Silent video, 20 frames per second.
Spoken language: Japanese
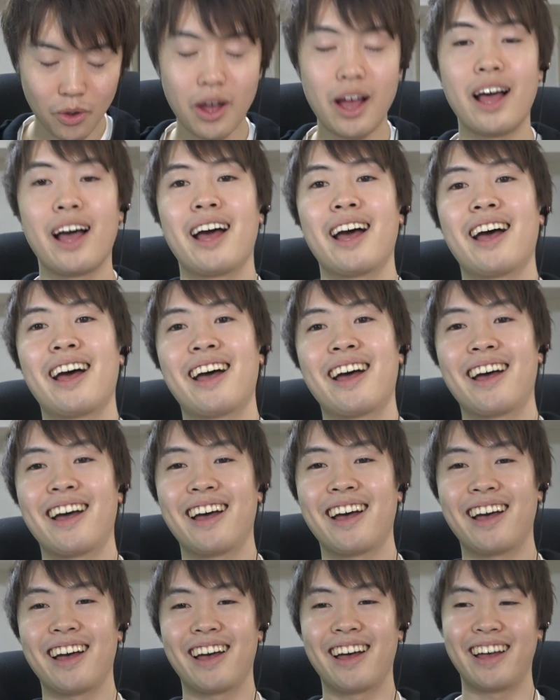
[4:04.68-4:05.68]

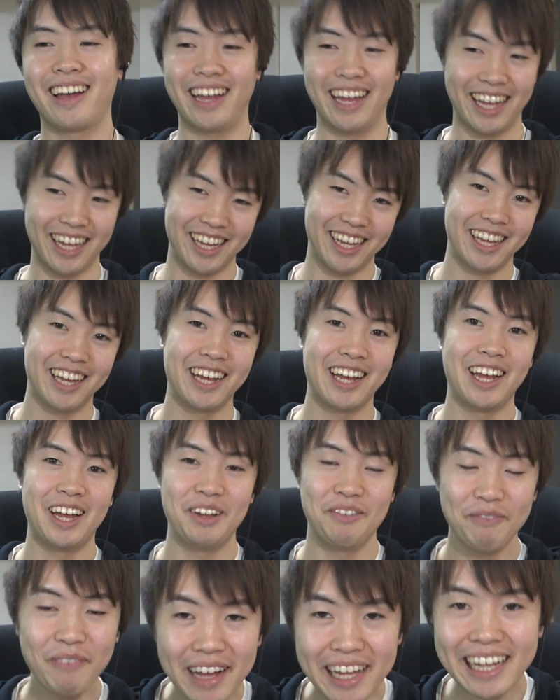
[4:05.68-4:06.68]

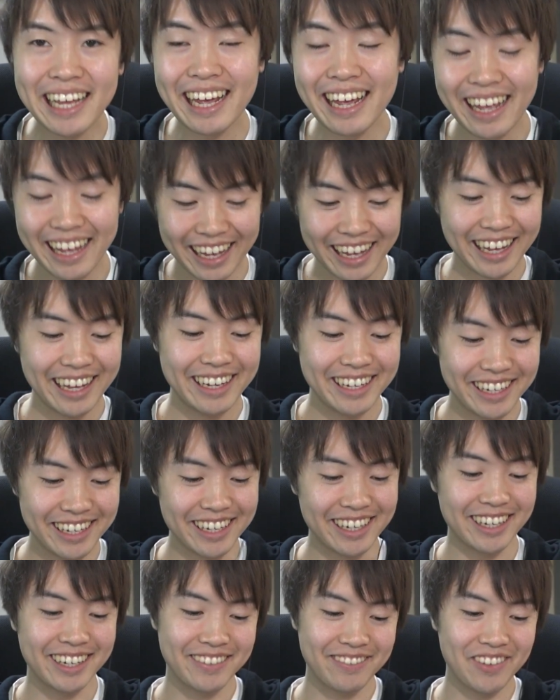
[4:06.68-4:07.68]
あまあね
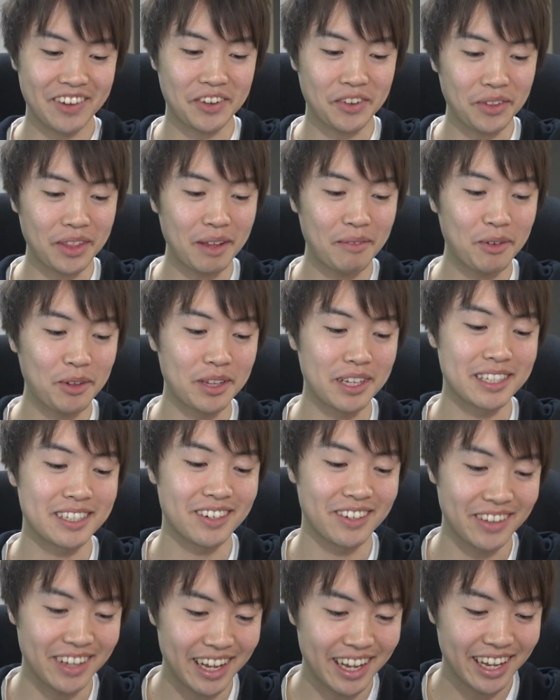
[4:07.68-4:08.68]
うんまあこんなもんです
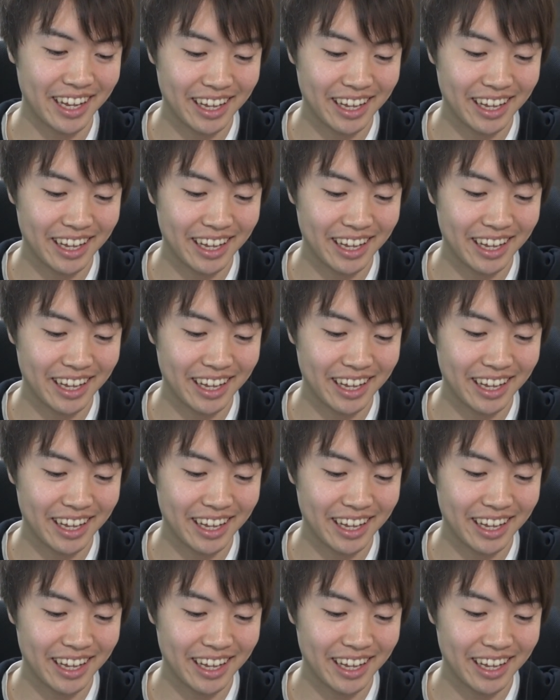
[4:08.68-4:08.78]
よね